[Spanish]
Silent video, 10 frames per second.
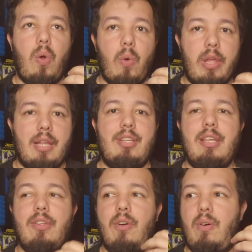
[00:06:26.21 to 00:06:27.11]
hubiera
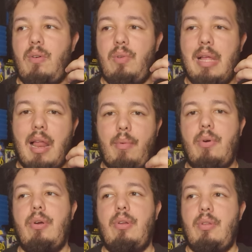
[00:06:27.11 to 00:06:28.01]
sido una
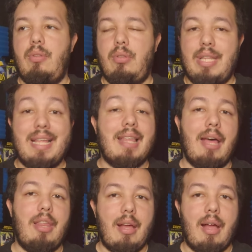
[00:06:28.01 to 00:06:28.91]
labor
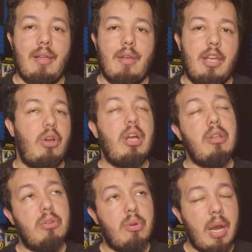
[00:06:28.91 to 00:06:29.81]
titánica. Y no es que
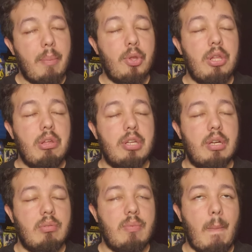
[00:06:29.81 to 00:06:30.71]
no se hubiera podido
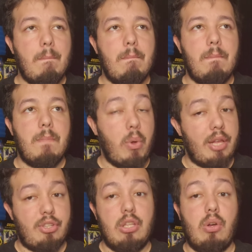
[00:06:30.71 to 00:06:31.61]
hacer,
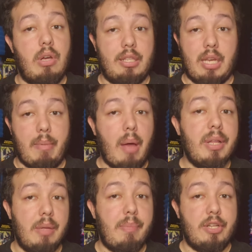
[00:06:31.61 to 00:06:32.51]
hubiera sido
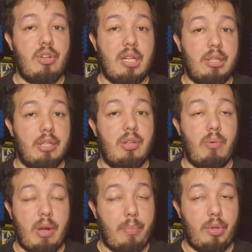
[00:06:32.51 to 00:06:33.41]
extremadamente impresionante si lo
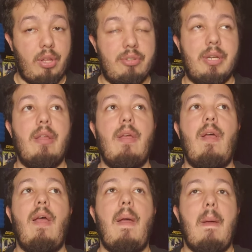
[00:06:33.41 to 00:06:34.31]
hubieran podido hacer.
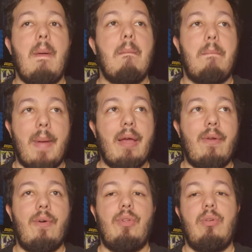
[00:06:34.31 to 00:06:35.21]

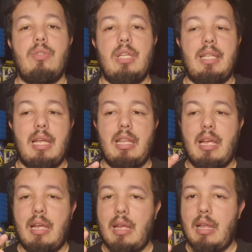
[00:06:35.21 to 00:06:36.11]
Pero si
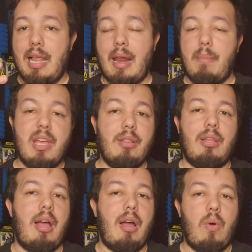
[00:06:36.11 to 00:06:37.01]
tienes la herramienta,